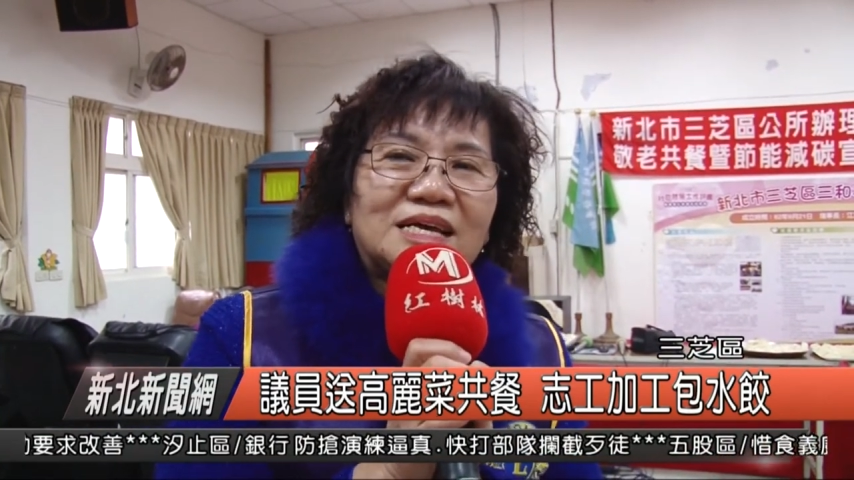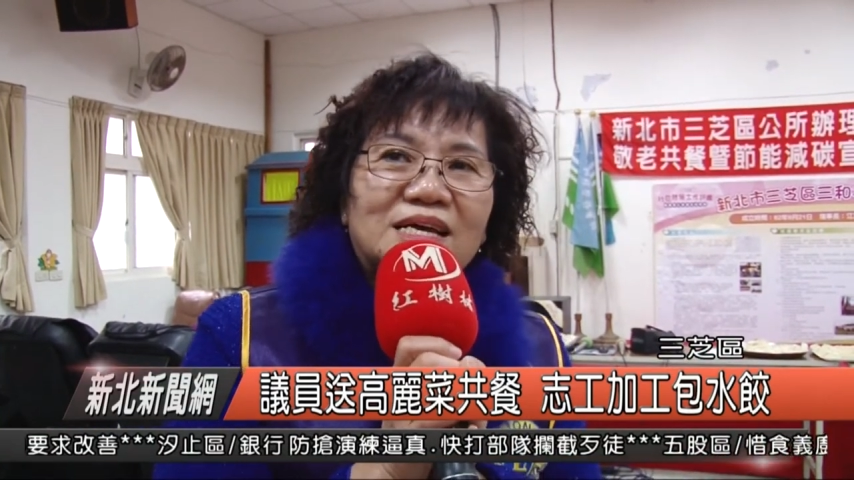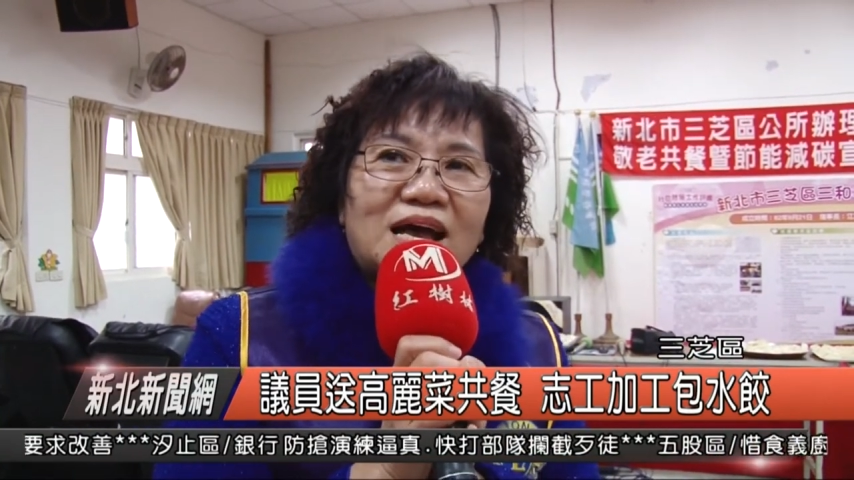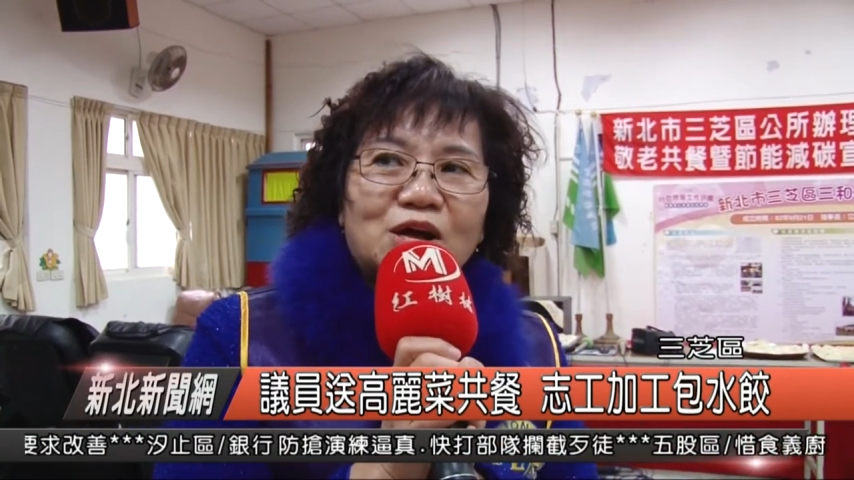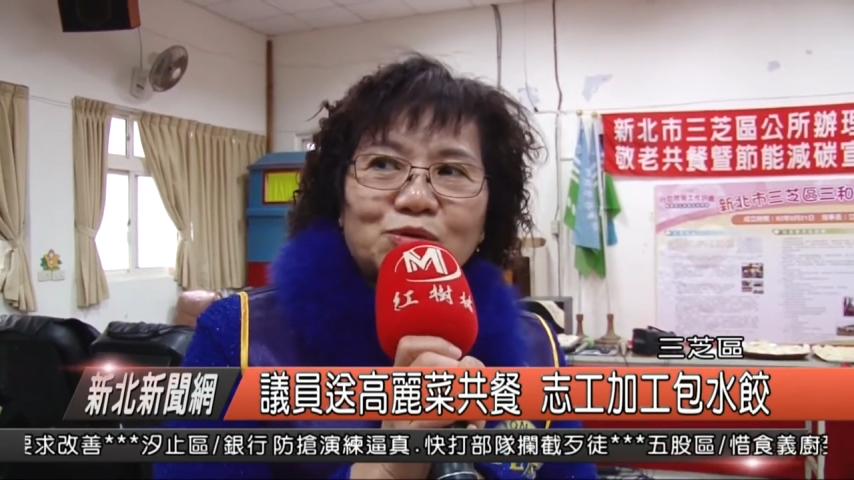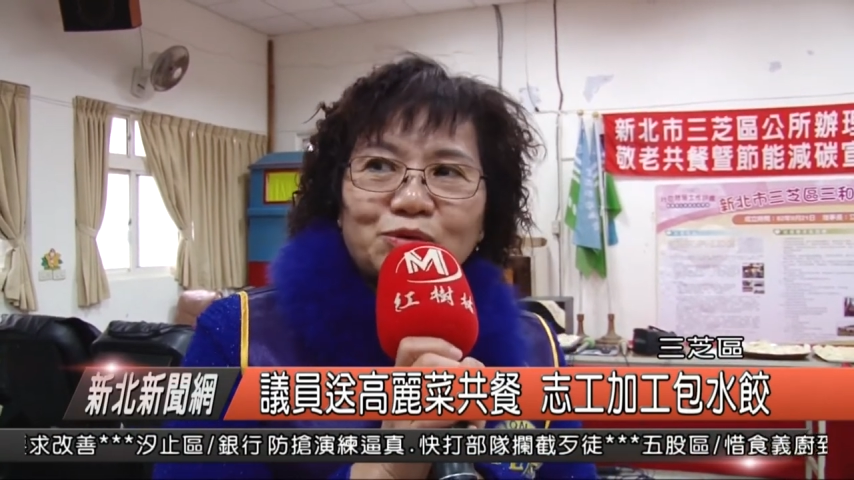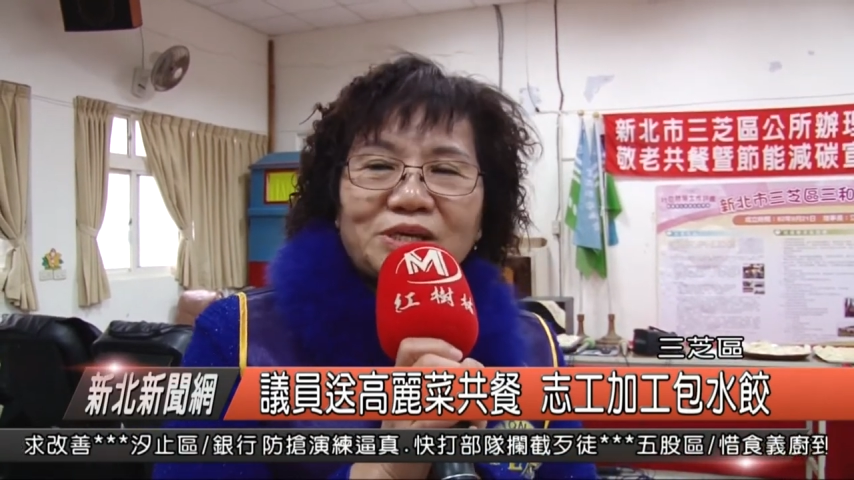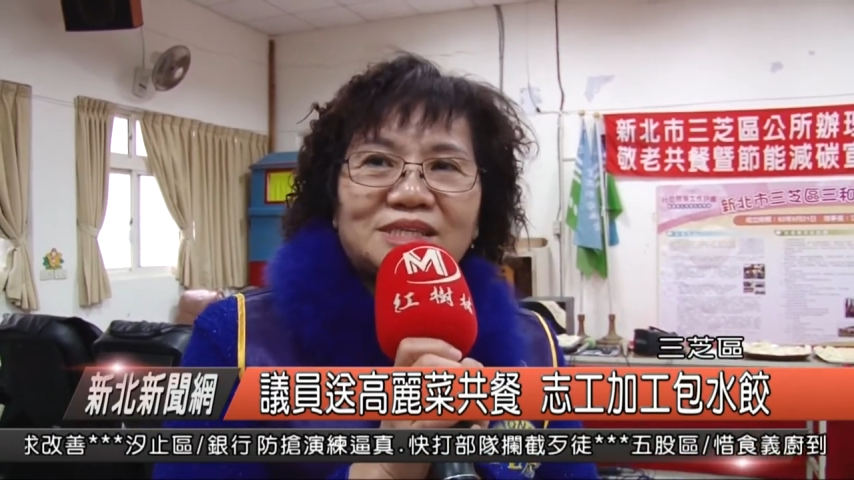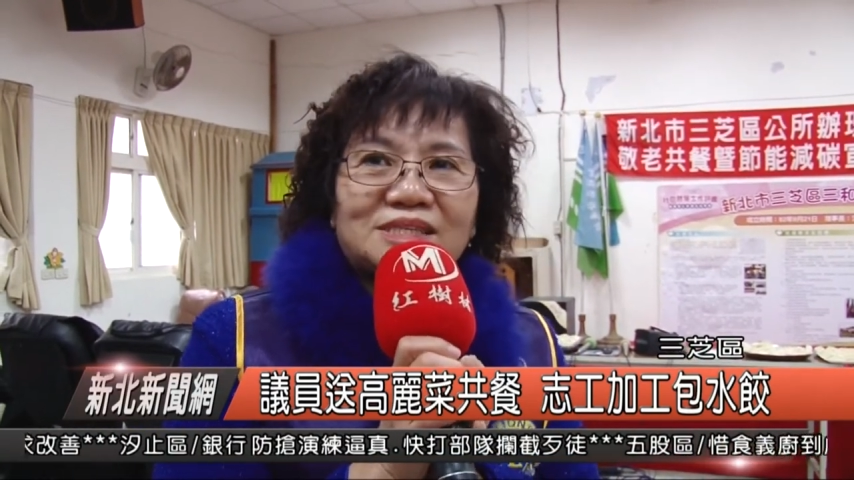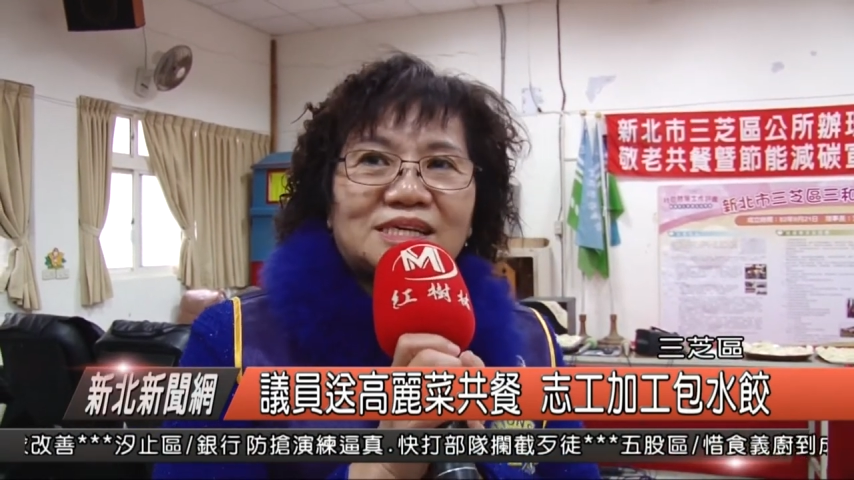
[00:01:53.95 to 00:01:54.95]
呃，鼓
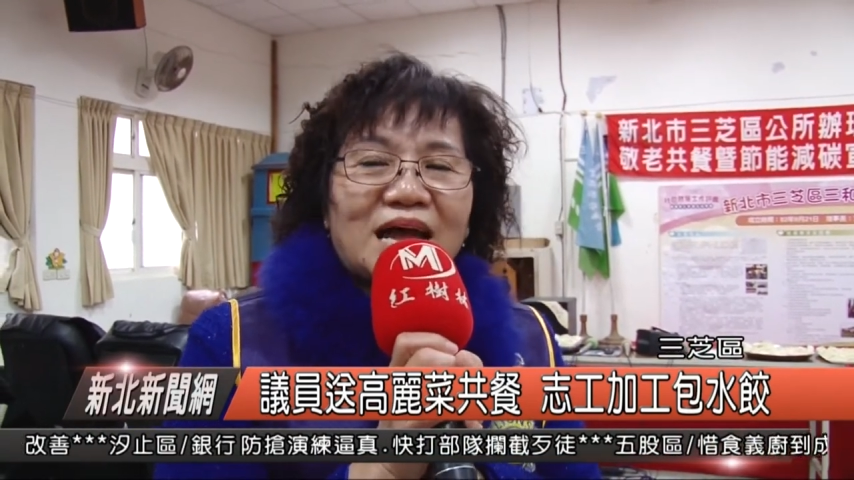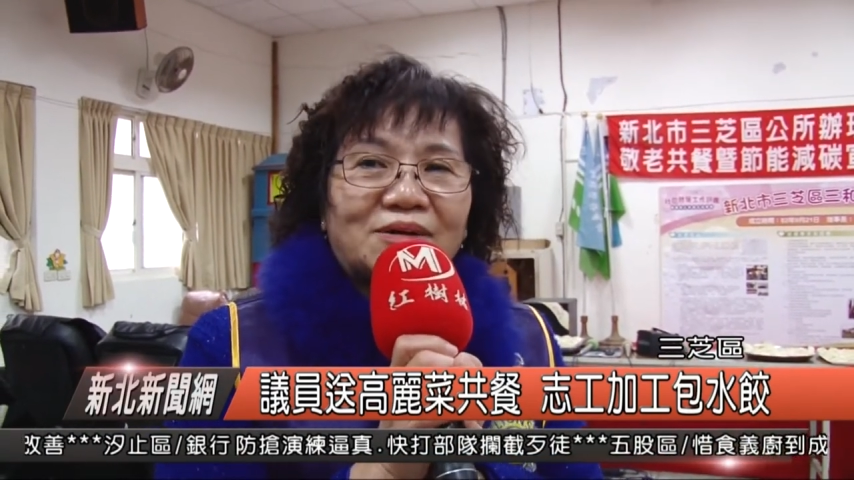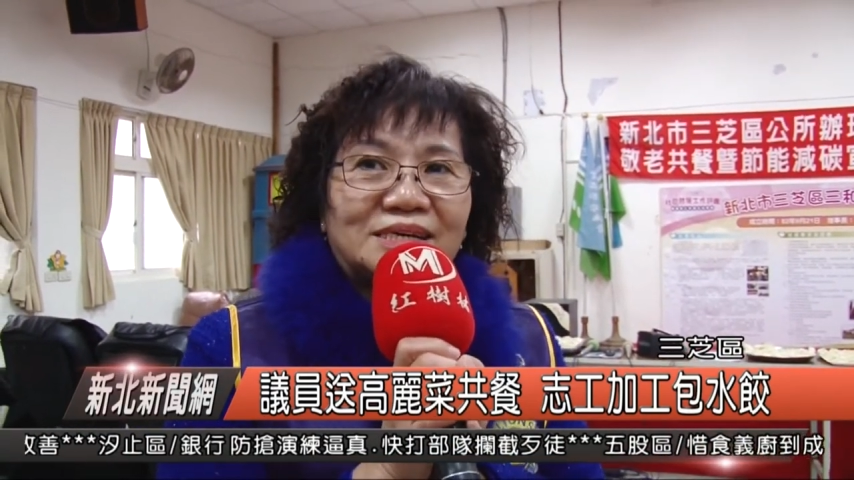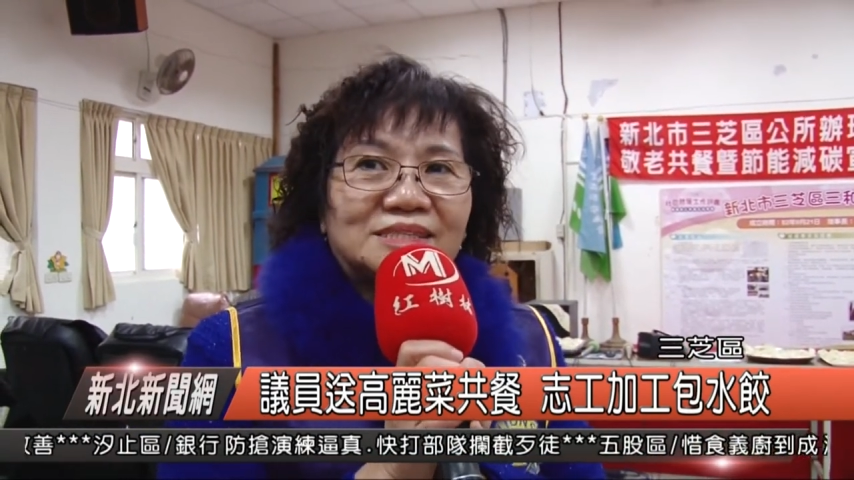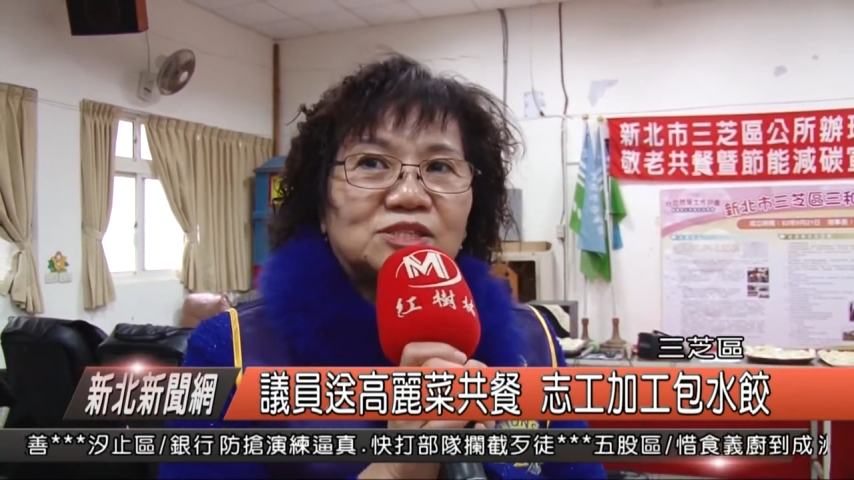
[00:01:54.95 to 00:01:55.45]
励这老人，